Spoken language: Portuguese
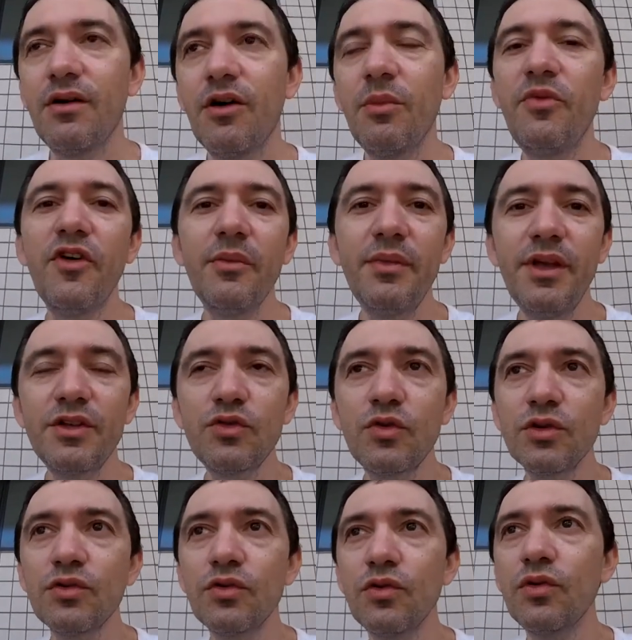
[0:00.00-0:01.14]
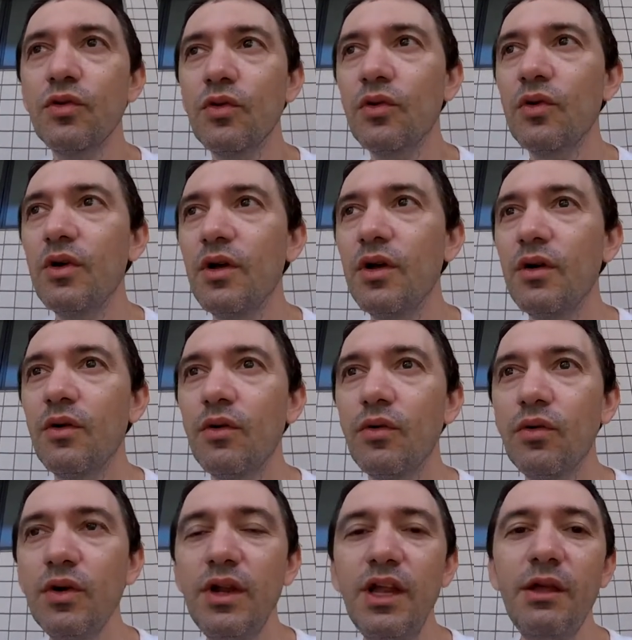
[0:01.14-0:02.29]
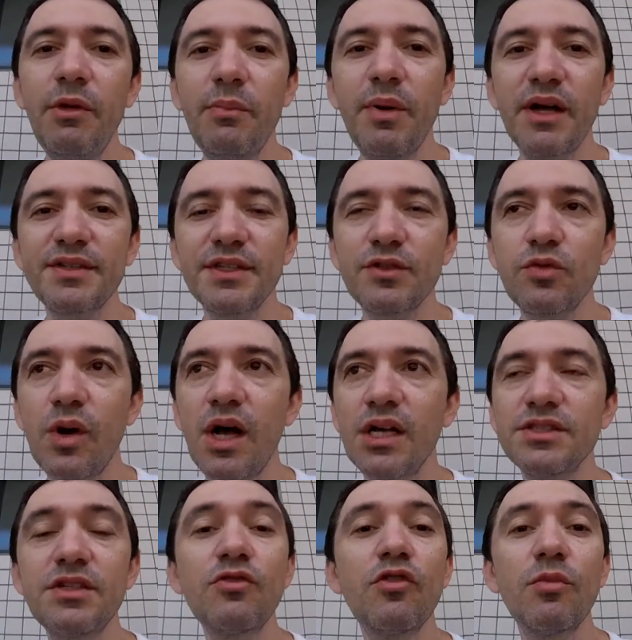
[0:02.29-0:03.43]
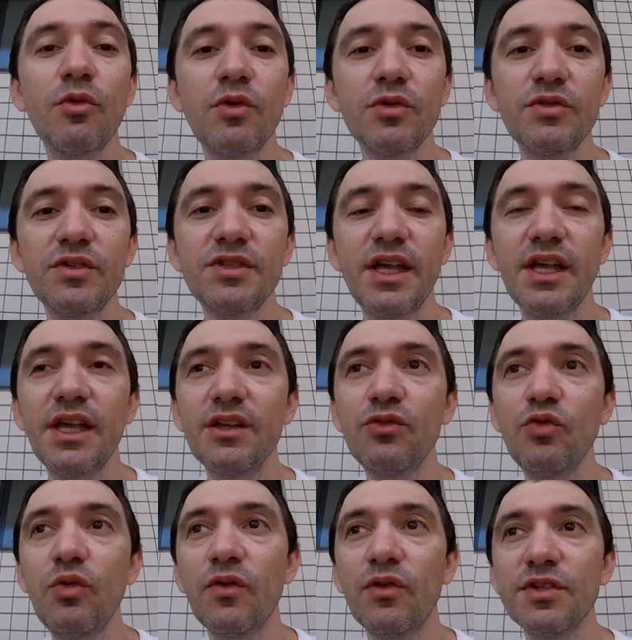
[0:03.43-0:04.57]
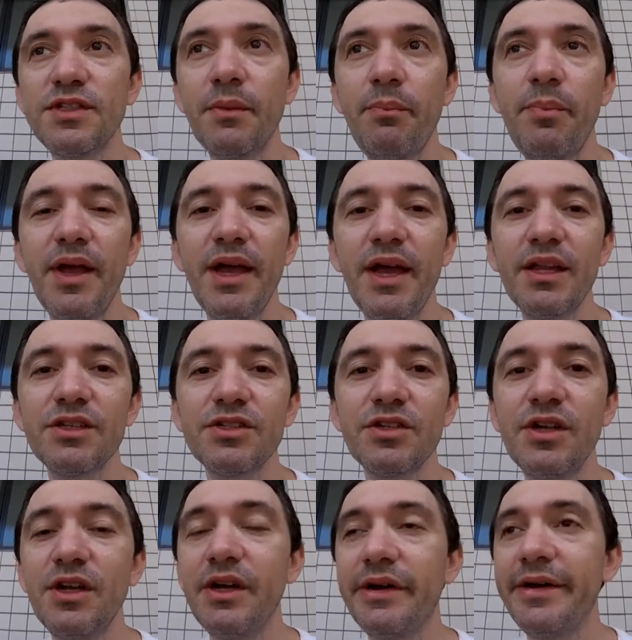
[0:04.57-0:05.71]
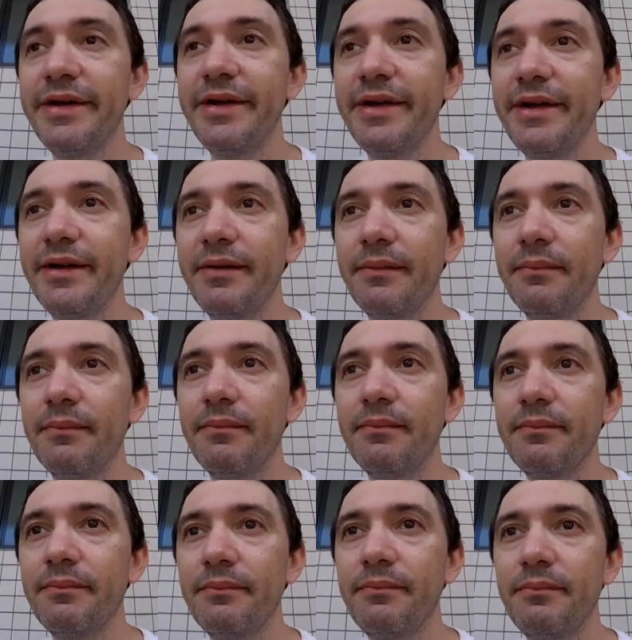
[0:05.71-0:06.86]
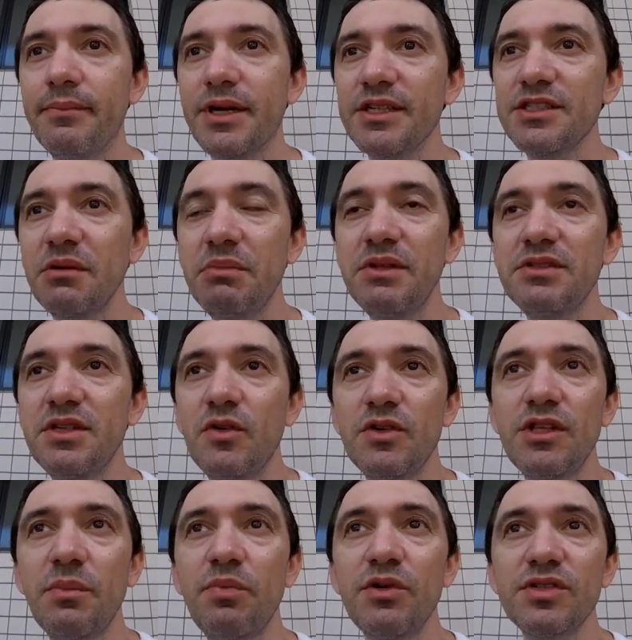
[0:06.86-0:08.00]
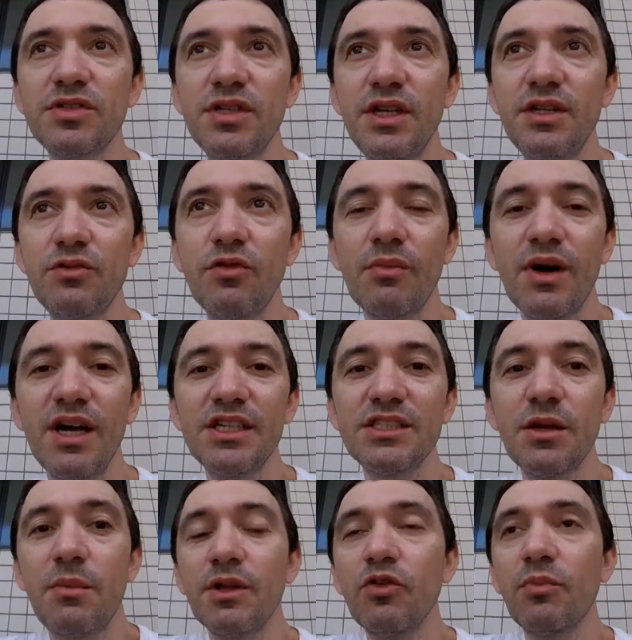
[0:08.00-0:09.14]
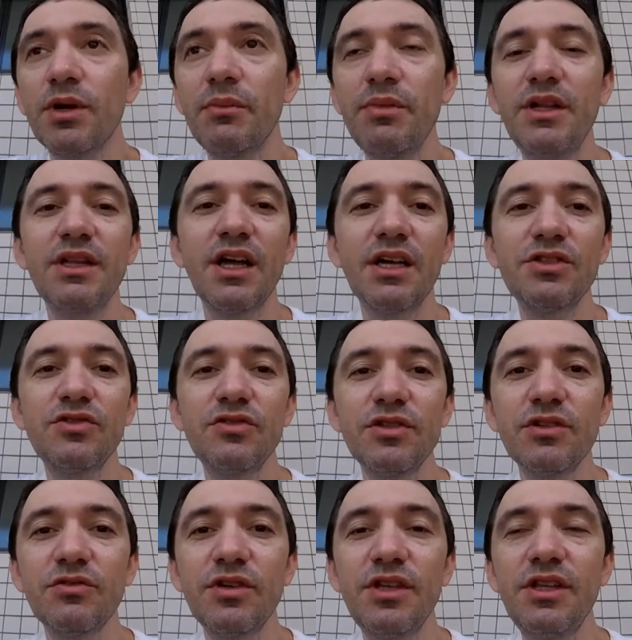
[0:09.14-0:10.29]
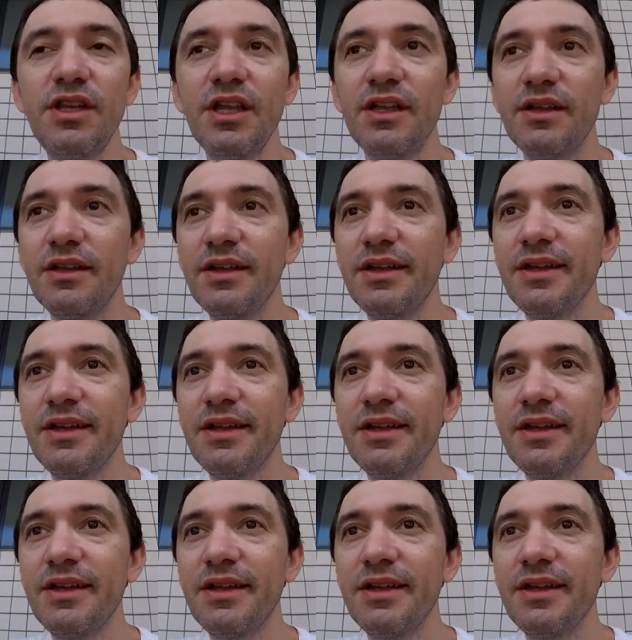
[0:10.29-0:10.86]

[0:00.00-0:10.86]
Obviamente, quando o Leme passa a atuar, assim como quando o Skeg atua, você perde é, praticamente 50% ou mais da manobrabilidade que o Nanook tem.